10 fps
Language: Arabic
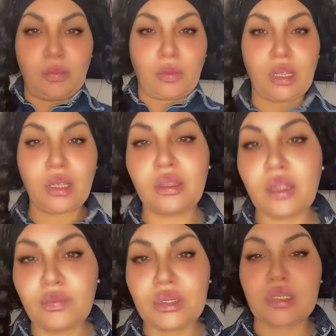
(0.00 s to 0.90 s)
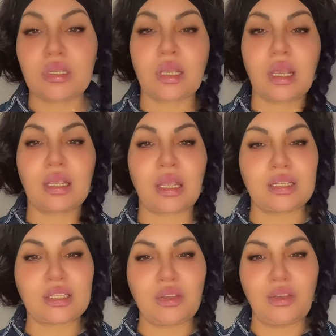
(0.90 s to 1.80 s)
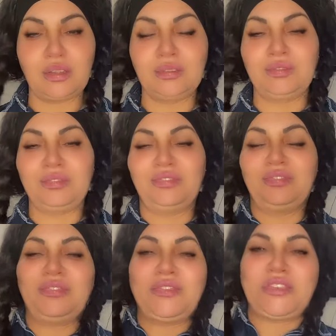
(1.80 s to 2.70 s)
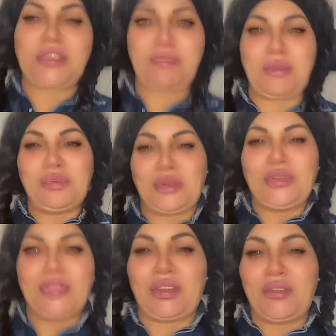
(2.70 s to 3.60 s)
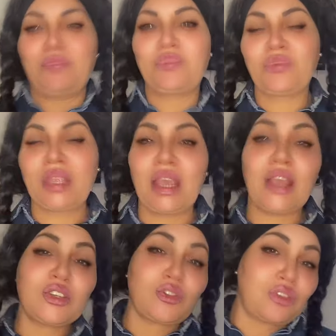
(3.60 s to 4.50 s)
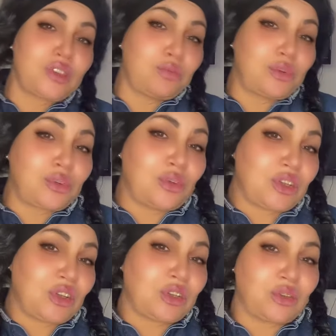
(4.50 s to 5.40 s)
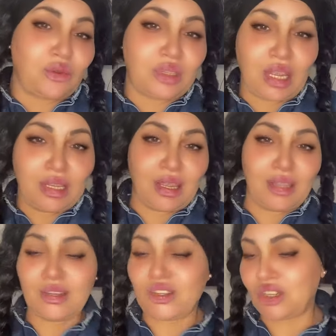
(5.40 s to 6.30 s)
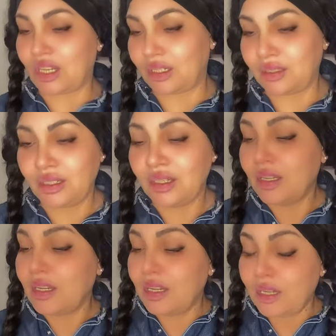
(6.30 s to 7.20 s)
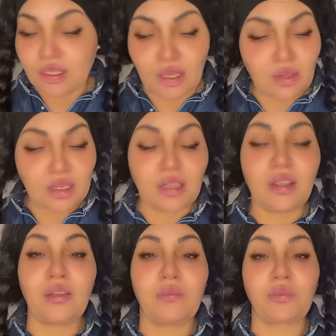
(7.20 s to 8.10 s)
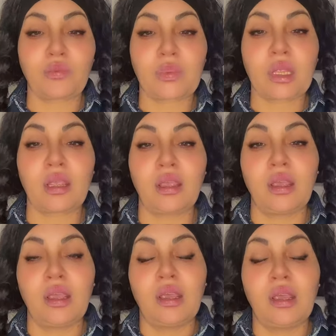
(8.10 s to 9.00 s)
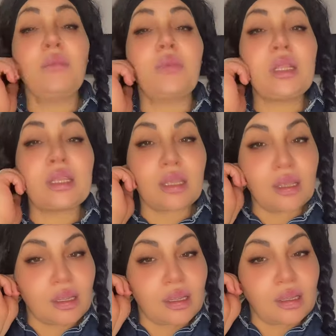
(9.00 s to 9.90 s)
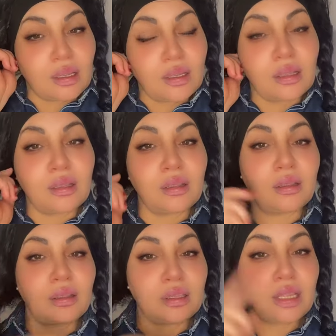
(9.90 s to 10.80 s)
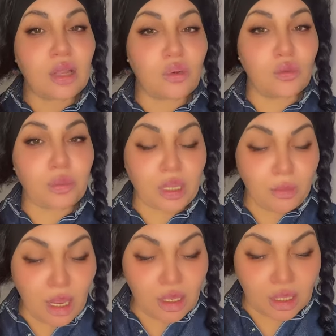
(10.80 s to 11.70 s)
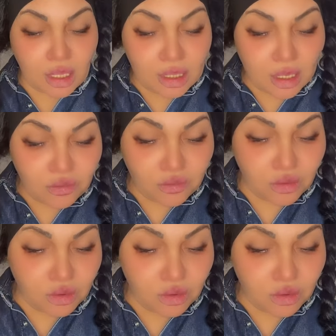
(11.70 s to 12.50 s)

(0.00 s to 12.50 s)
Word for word: اي ابخي نلبس ان كلسون شبه بروندا ها جو في جي بركوكس حطيتو لتحت قاعد يشيح دونك اه بالك دارو بريمارك لهنا